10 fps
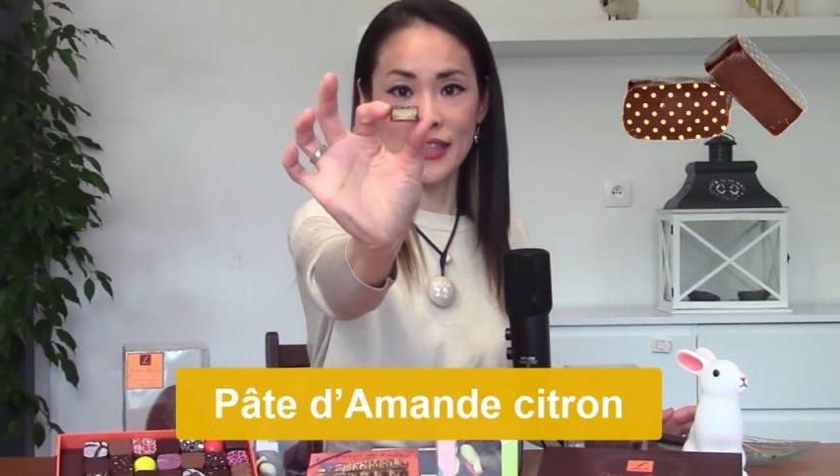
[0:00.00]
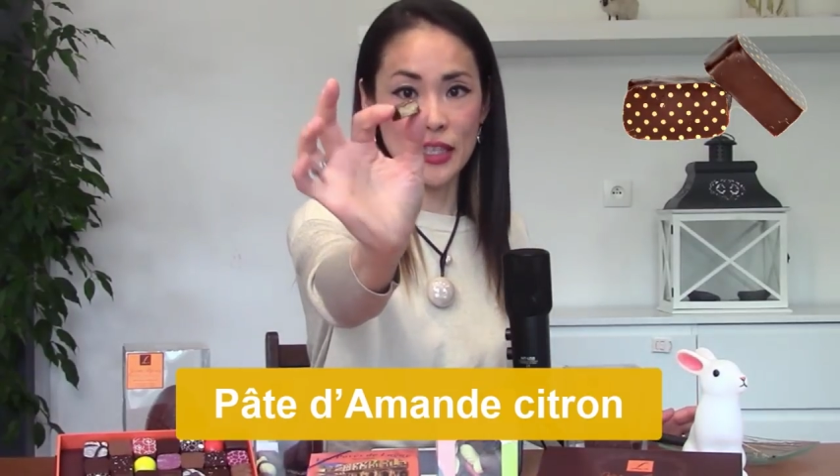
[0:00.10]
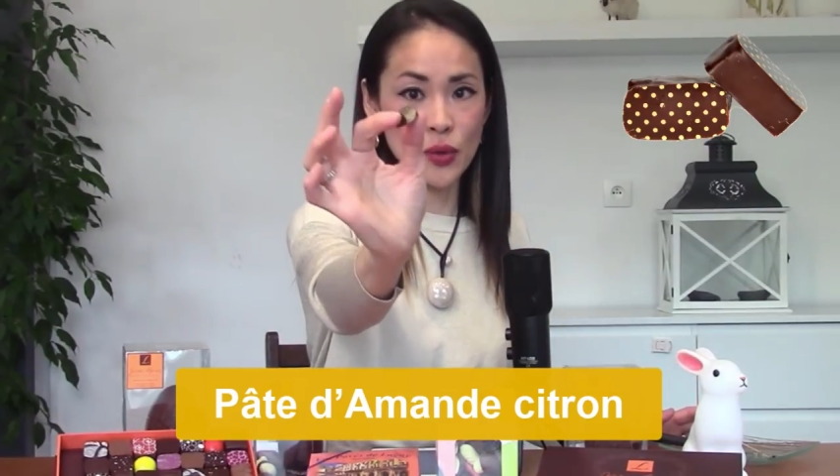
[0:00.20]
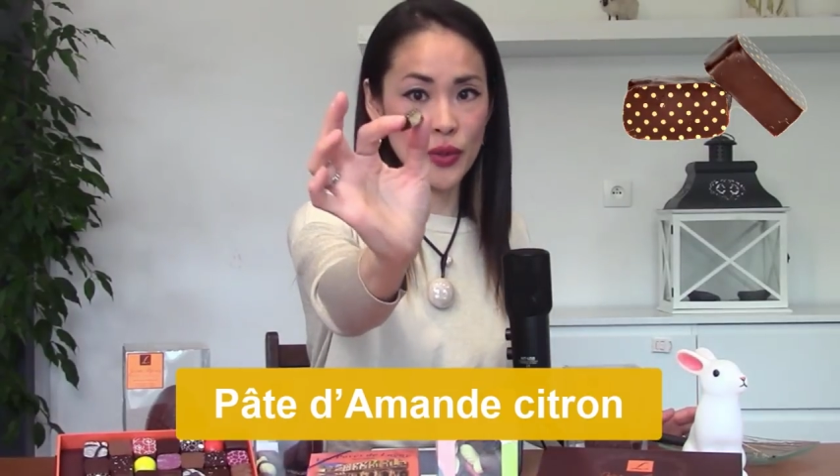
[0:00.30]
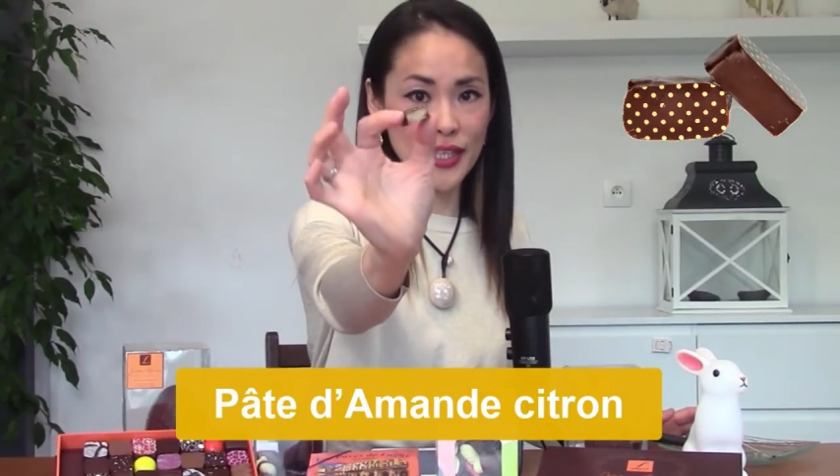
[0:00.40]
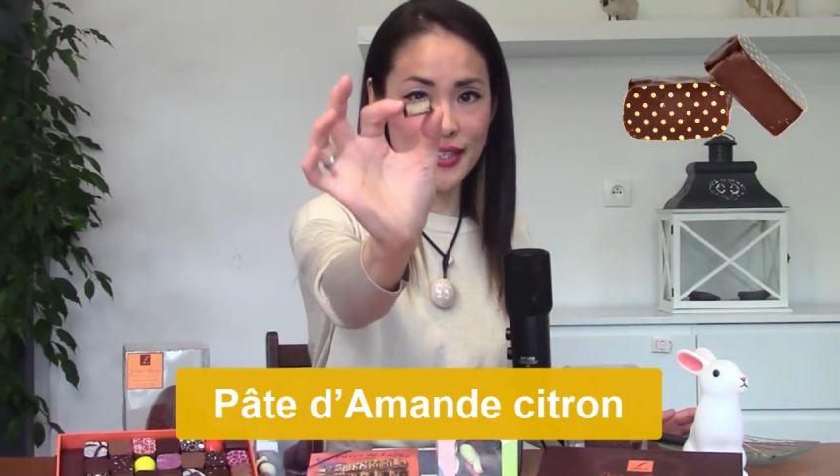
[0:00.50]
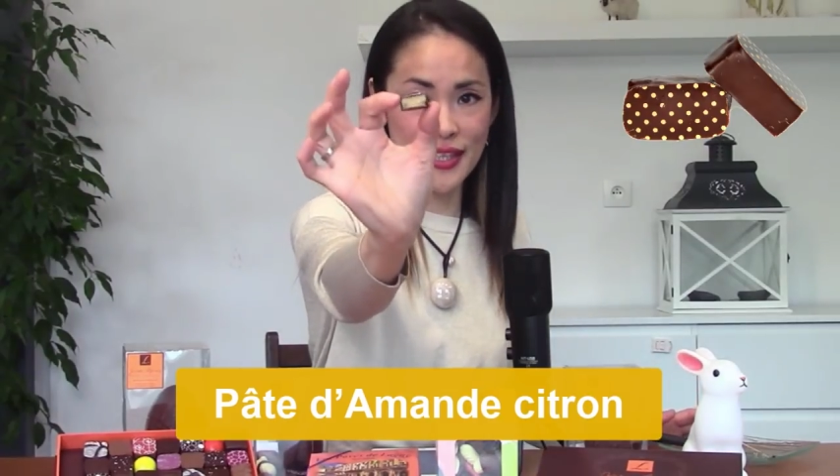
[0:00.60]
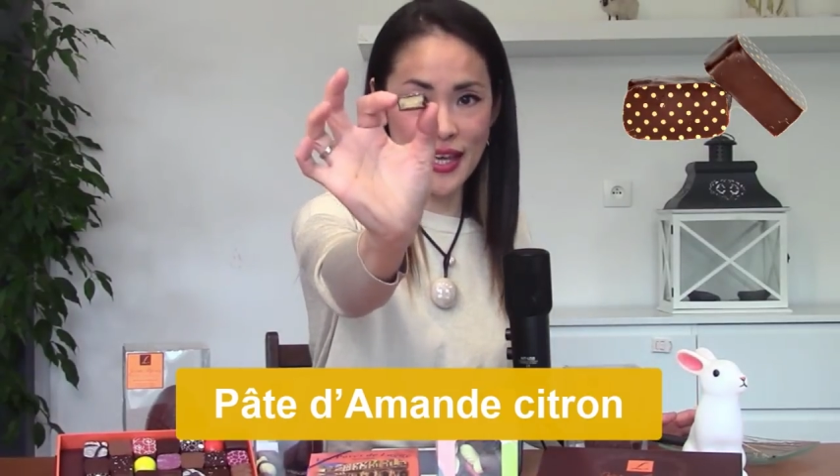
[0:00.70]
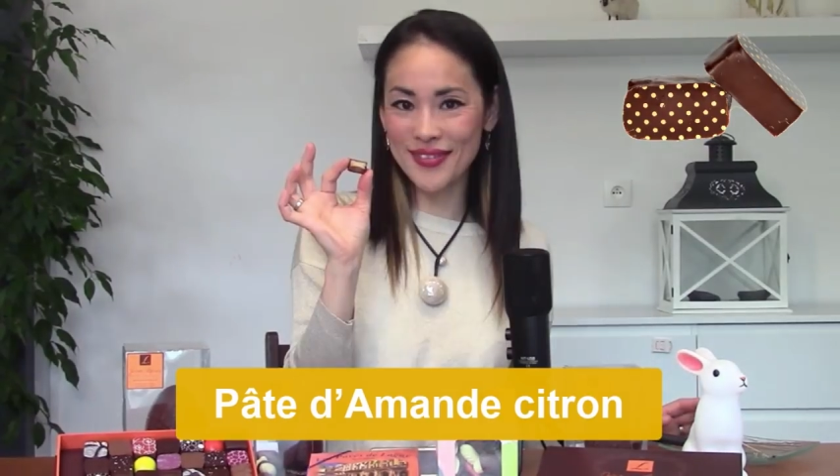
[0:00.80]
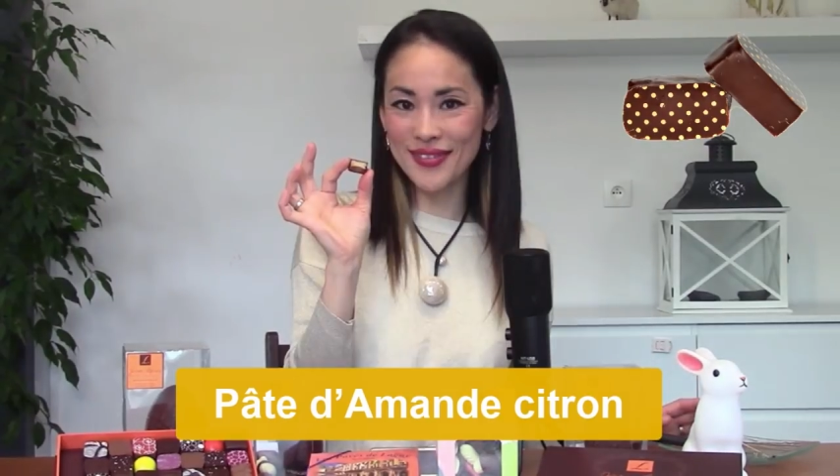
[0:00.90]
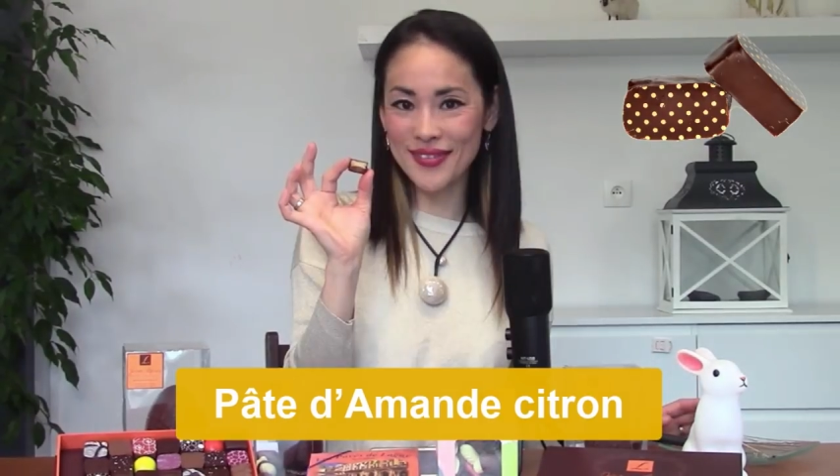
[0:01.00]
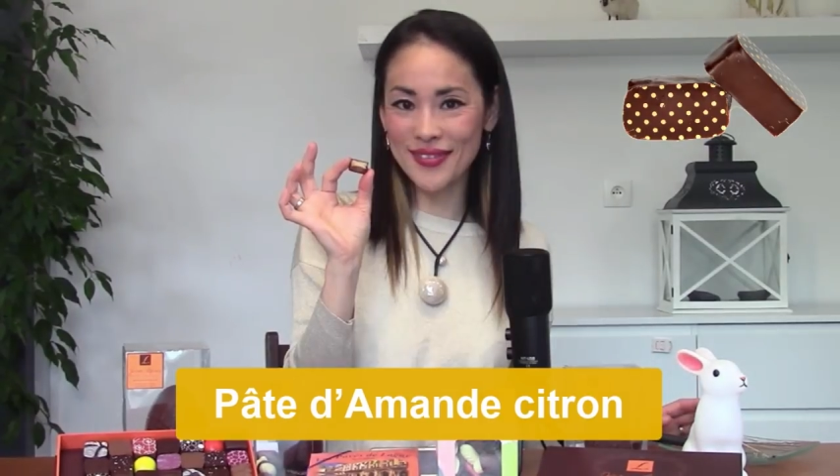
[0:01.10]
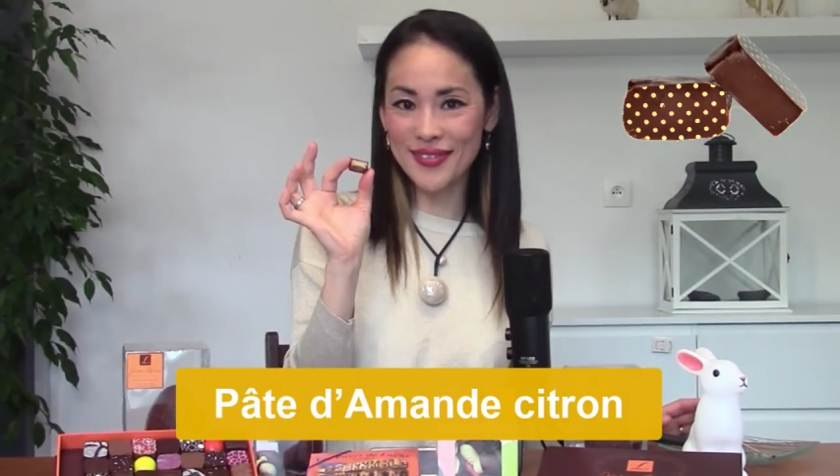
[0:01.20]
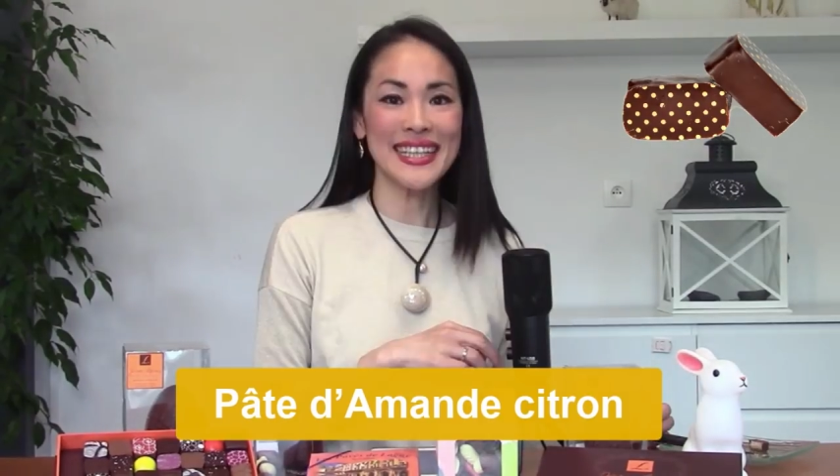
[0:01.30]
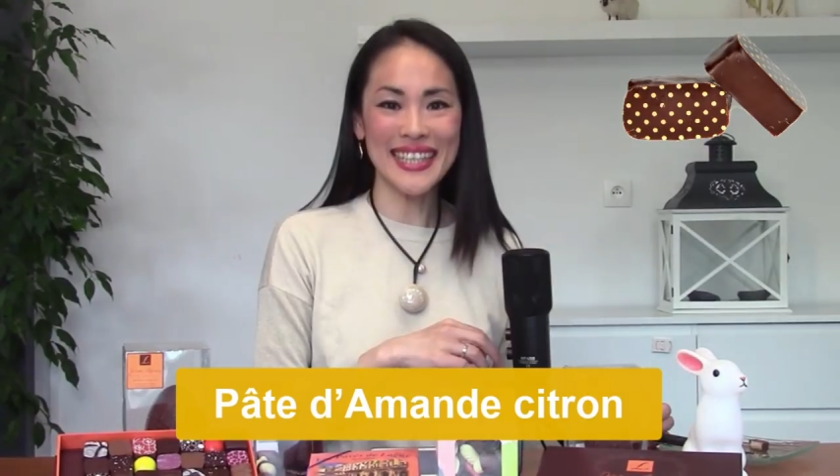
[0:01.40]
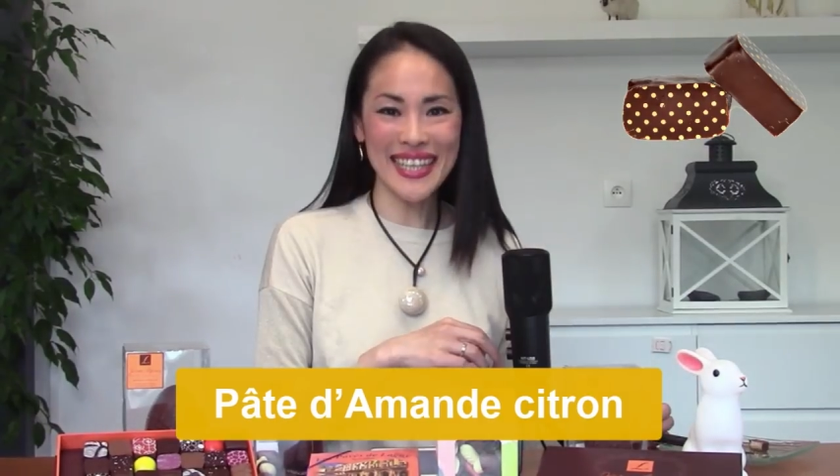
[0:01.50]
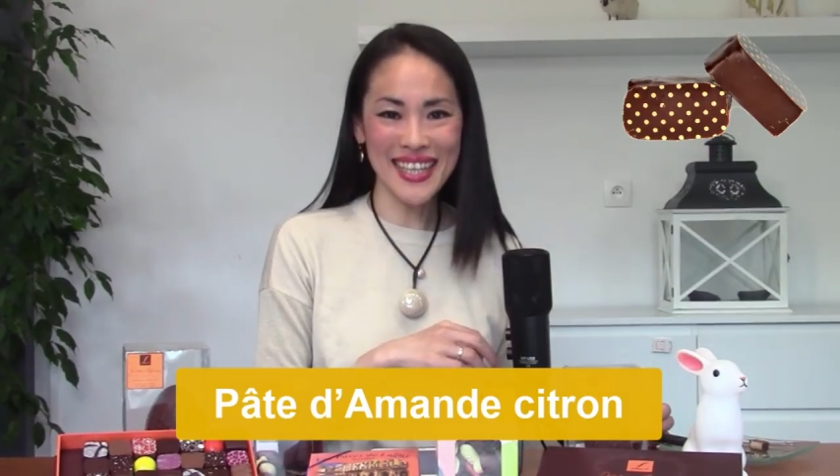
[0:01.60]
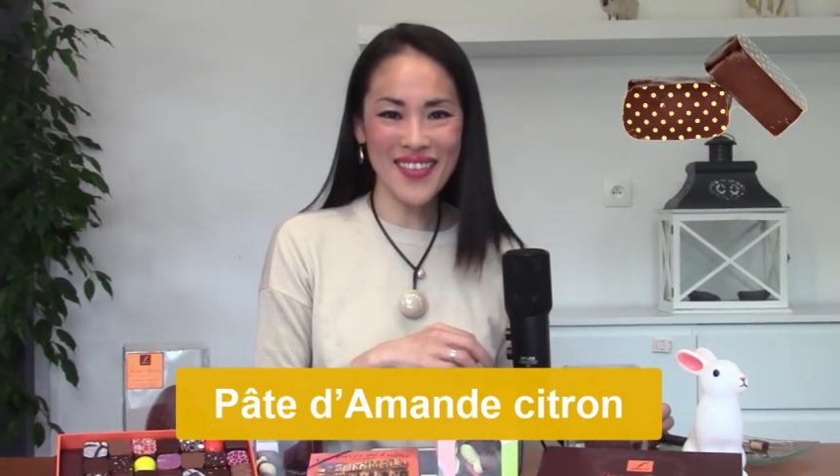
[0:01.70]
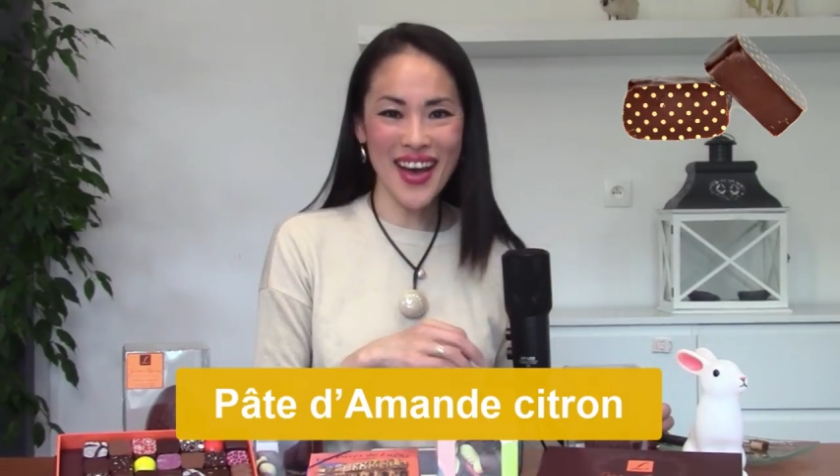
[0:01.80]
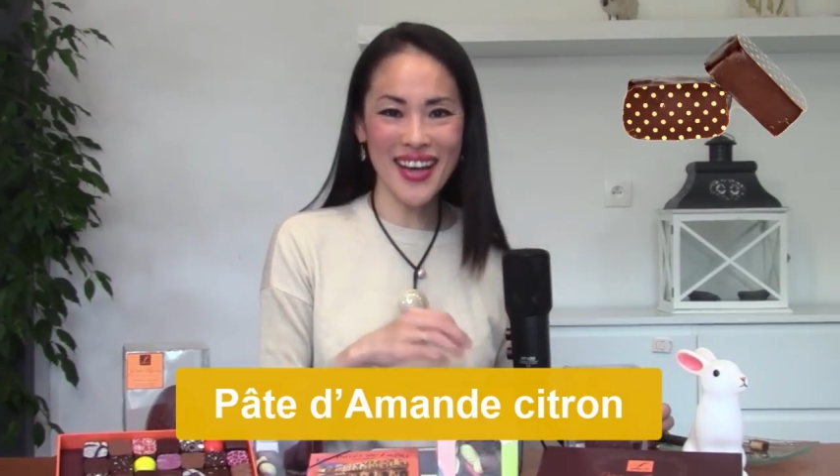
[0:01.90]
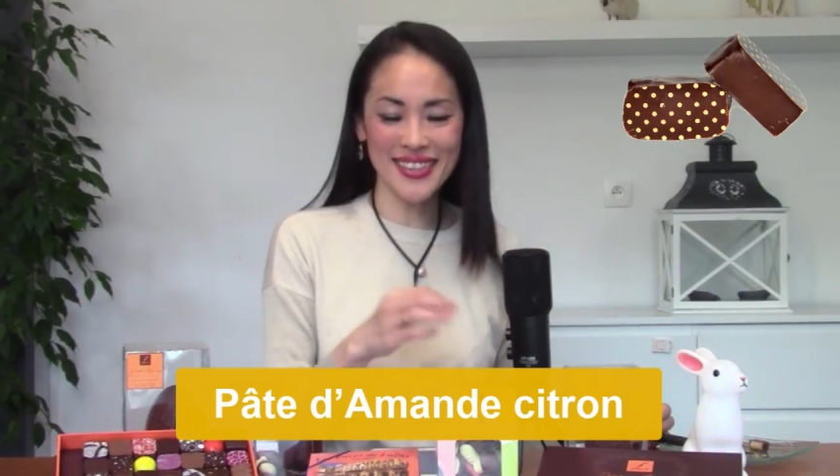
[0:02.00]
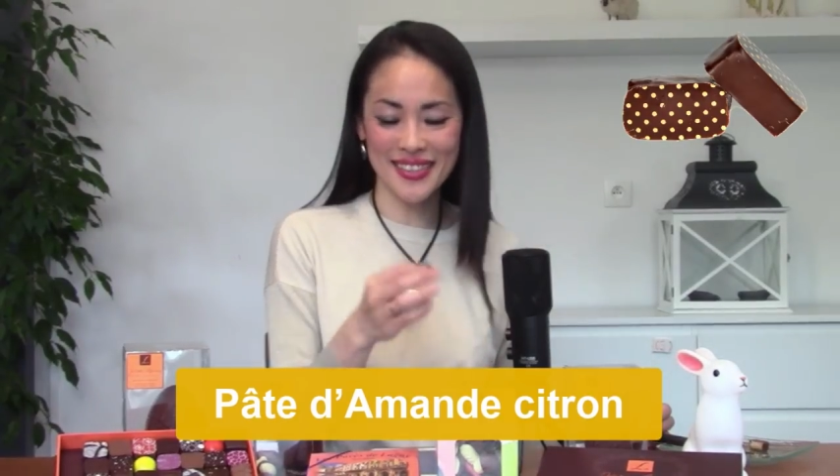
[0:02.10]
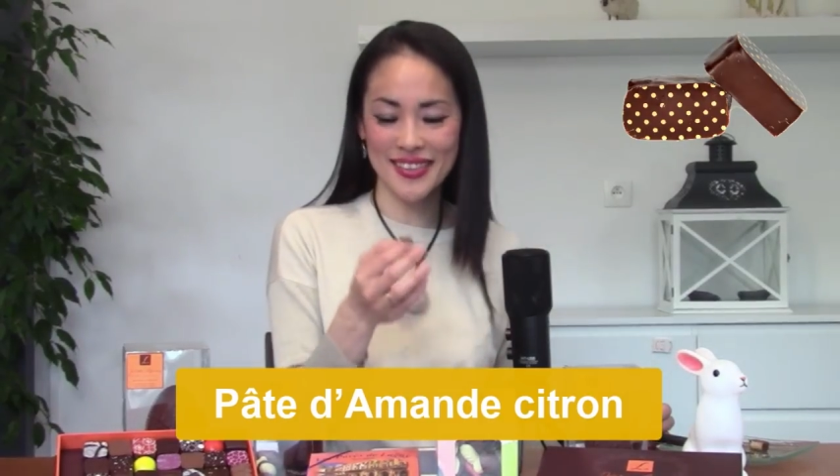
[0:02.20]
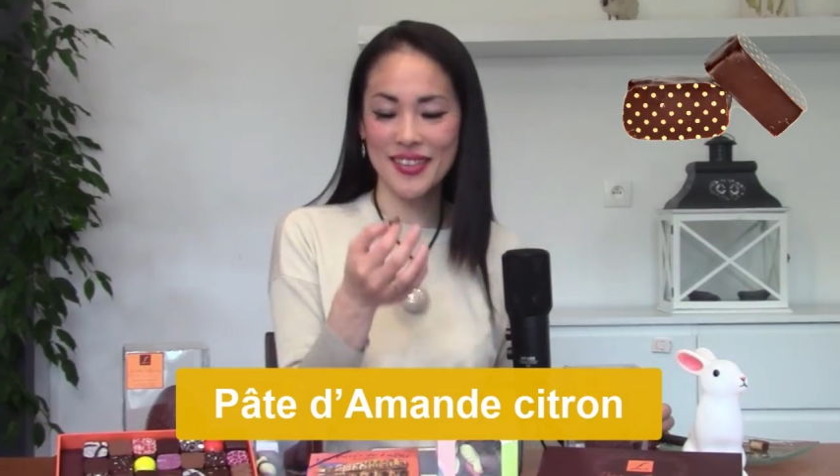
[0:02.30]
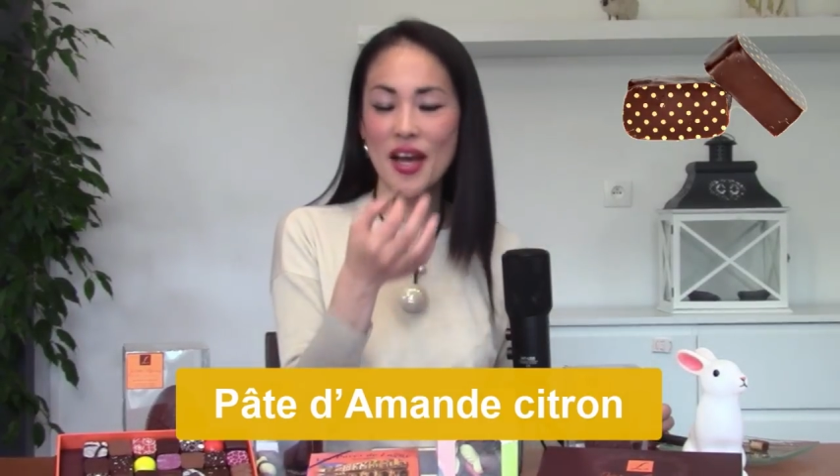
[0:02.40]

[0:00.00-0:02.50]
黄色いですね。いただきます